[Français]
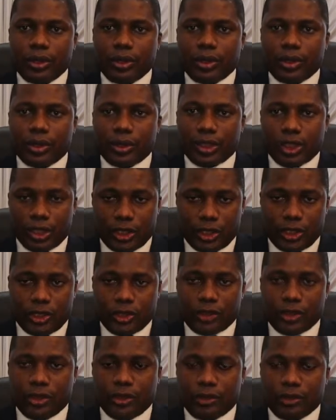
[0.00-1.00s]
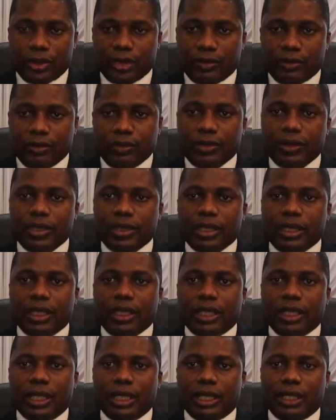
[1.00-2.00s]
changeantes que nous avons
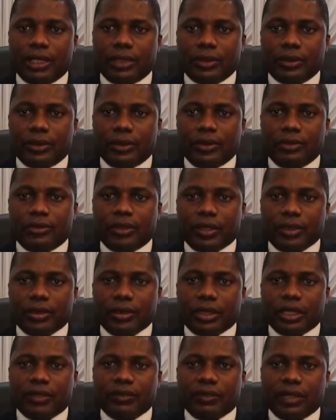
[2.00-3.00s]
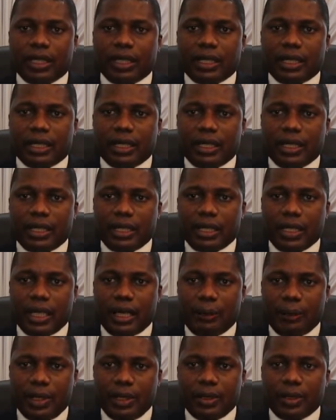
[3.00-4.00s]
euh, d'une façon qui va
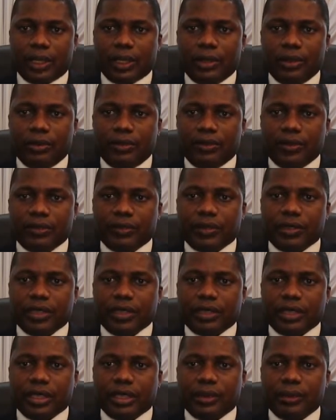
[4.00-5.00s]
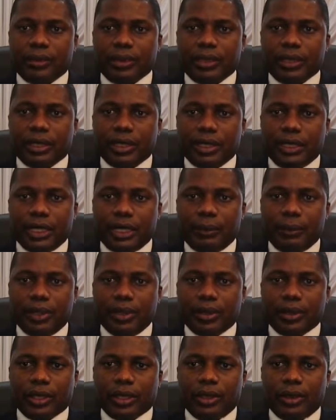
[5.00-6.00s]
améliorer le vivre ensemble et
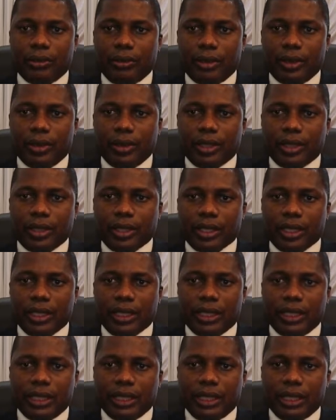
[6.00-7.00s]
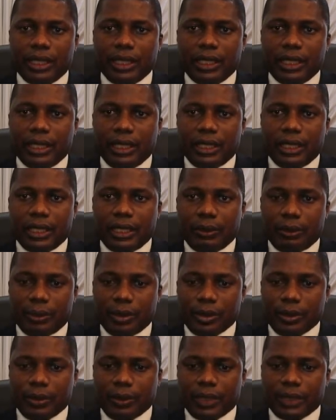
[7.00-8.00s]
améliorer le bonheur et la
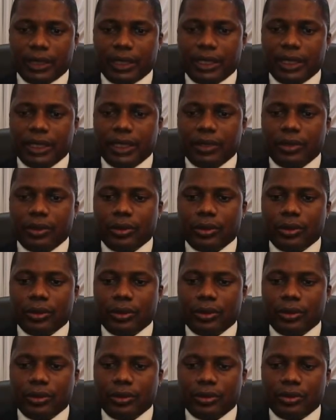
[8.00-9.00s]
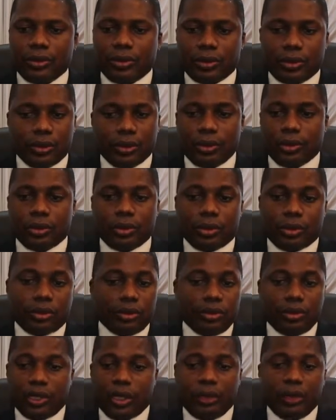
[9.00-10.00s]
prospérité au, Togo. Donc
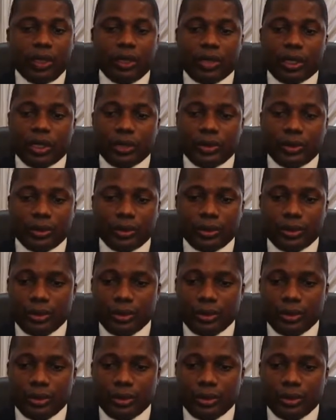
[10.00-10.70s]
une amélioration